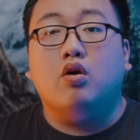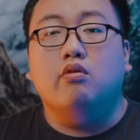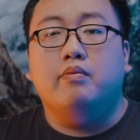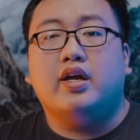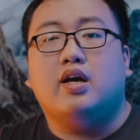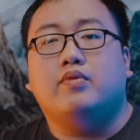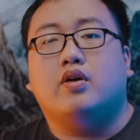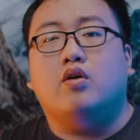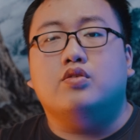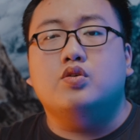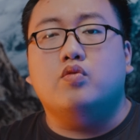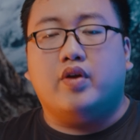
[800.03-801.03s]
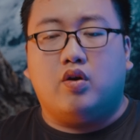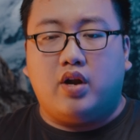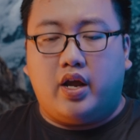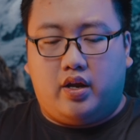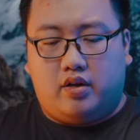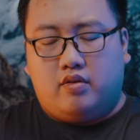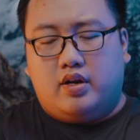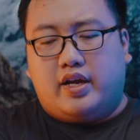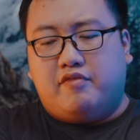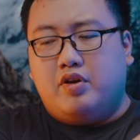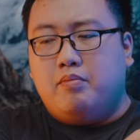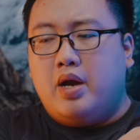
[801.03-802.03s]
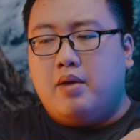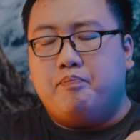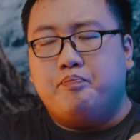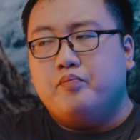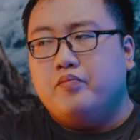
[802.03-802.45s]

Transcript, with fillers: cùng mình cảm thấy khó chịu về con này, đó là cái phần mềm.